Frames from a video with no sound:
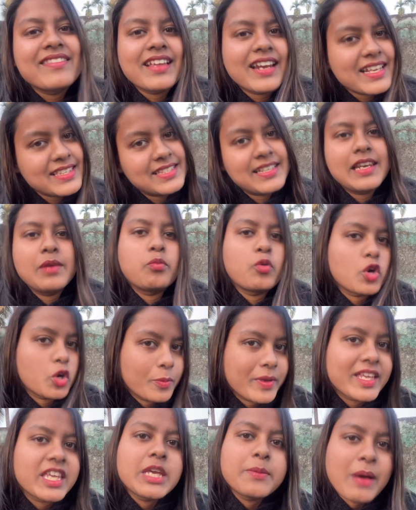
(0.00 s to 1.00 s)
দ্বারা ছেলে
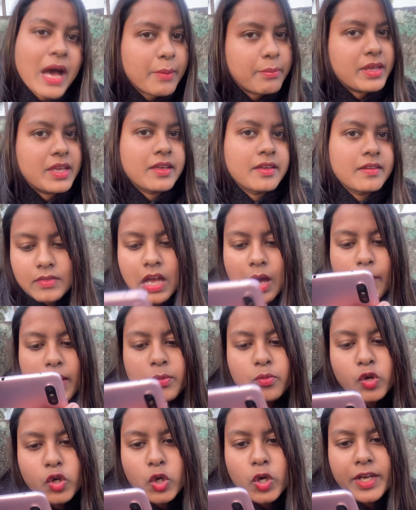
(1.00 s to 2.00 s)
পড়বে কিভাবে আমার
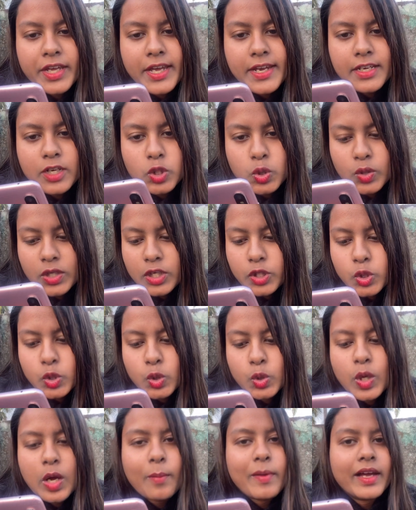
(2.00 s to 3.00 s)
মনে হয় এটা শোনার
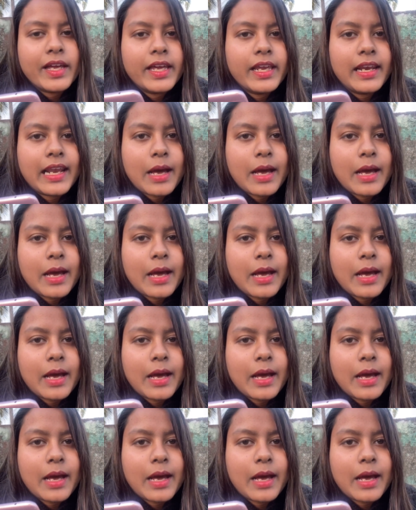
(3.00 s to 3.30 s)
জন্য আমাকে